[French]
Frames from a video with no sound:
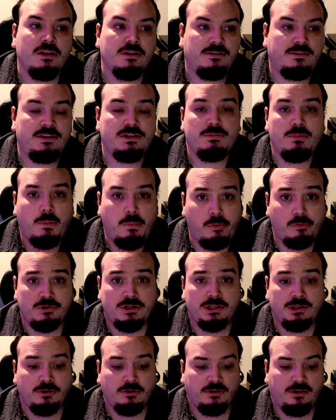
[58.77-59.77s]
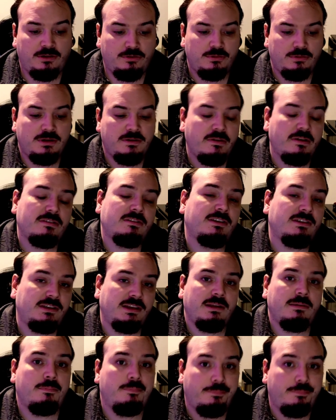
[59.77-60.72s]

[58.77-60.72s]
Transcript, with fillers: Si je me plongeais dans des univers, c'était